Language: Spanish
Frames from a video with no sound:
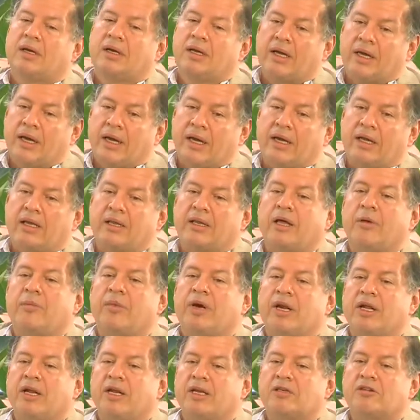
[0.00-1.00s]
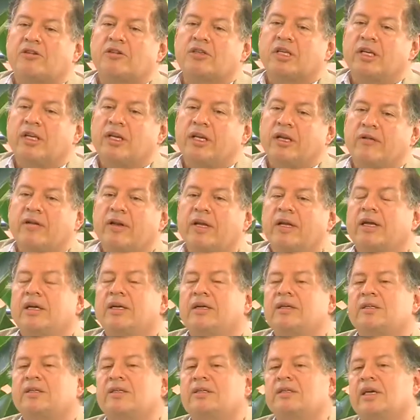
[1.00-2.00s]
que de manera sostenible
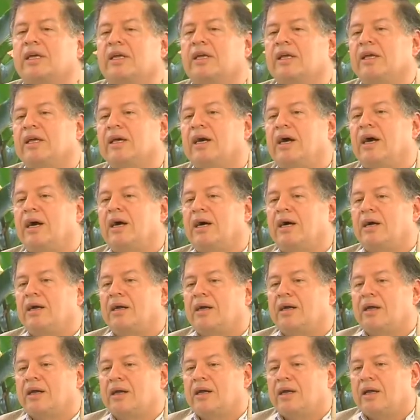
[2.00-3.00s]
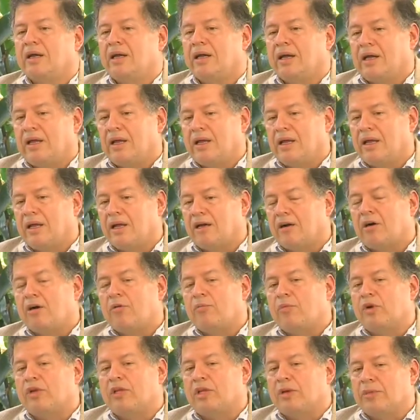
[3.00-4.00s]
sería el
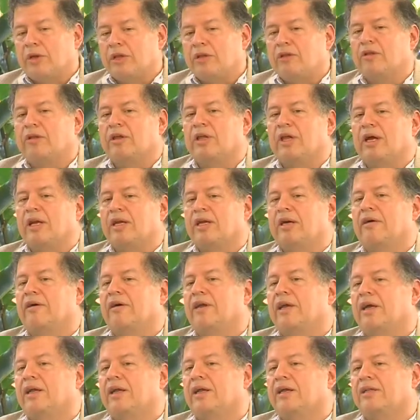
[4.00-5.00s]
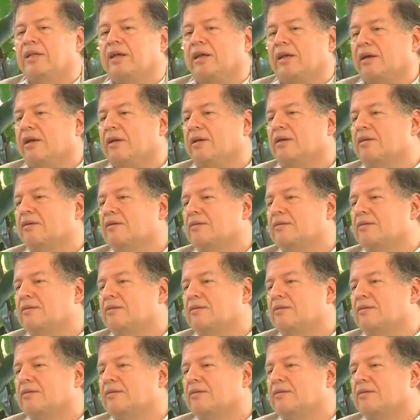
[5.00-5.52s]
comportamiento ideal que deberían adquirir.